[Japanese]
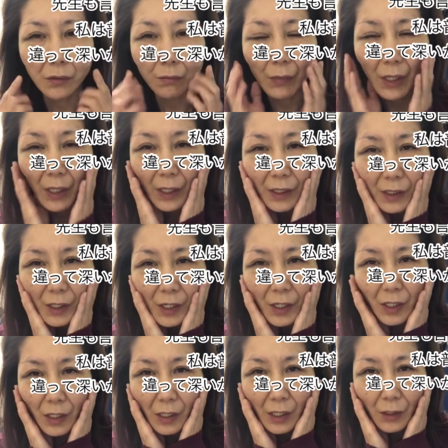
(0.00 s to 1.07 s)
まあ晴れが引
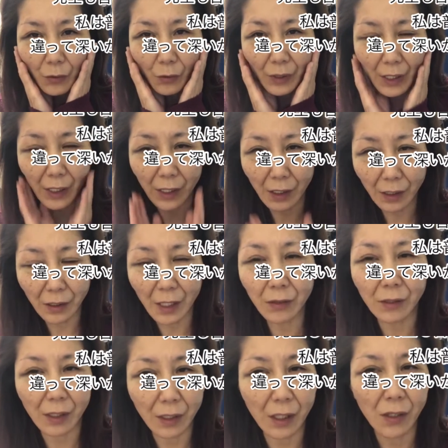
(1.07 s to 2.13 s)
いてからどんなな
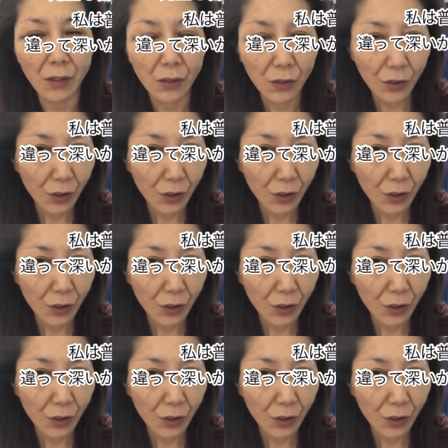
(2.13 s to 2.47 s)
るかね